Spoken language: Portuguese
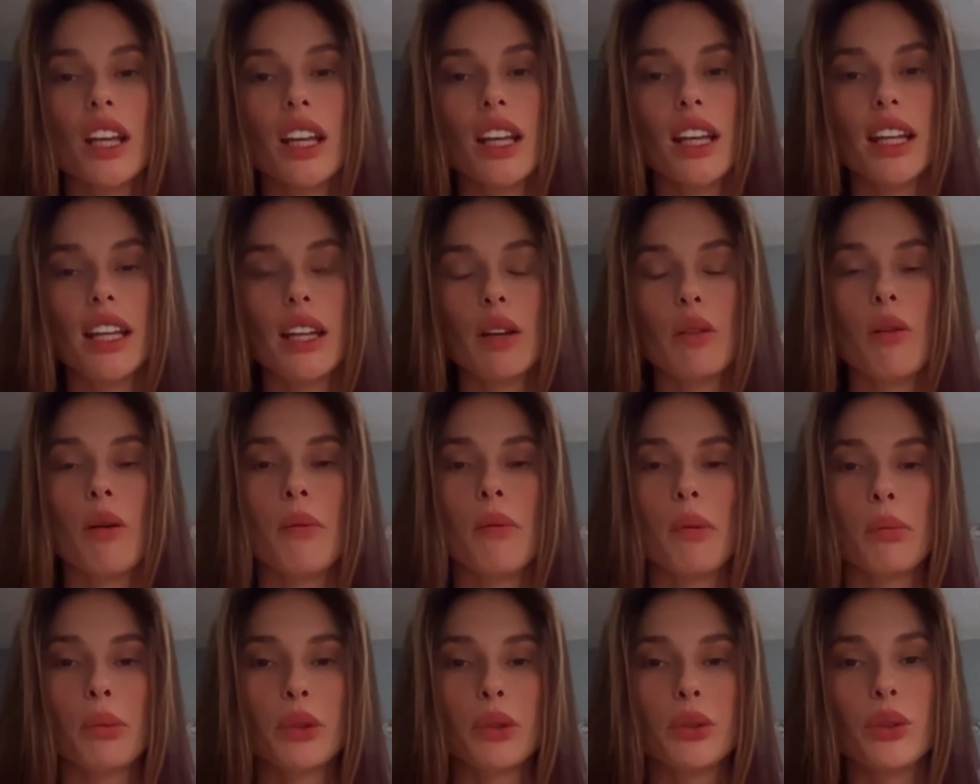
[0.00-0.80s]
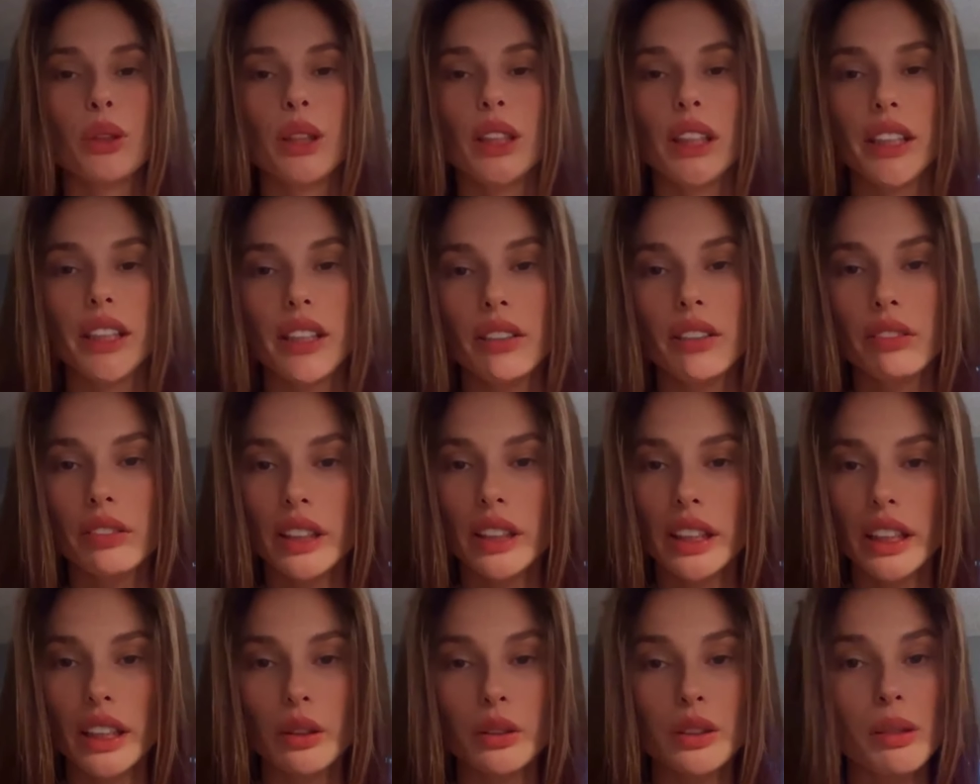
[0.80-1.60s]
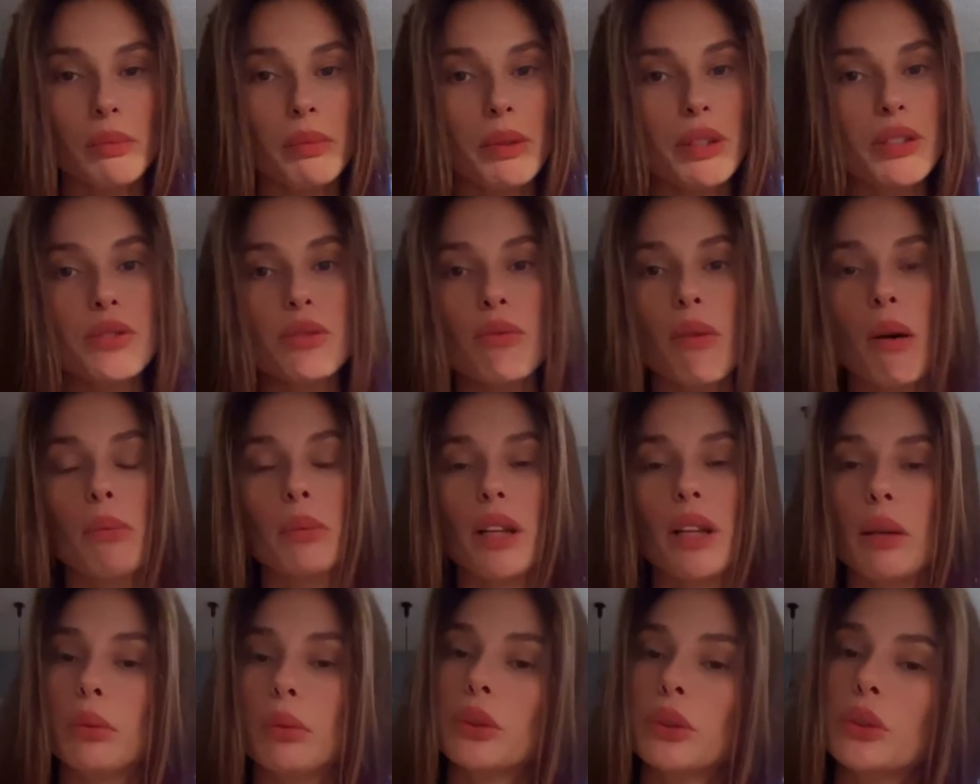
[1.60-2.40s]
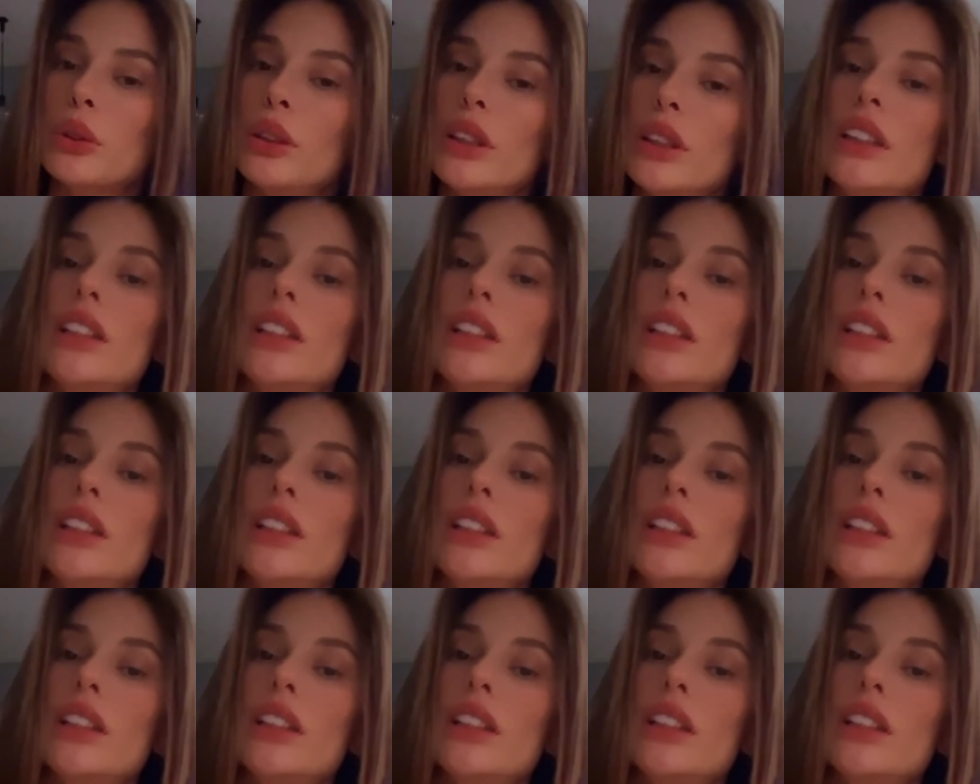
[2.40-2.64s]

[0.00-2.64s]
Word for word: Ele é um homem muito livre, eu também sou uma mulher muito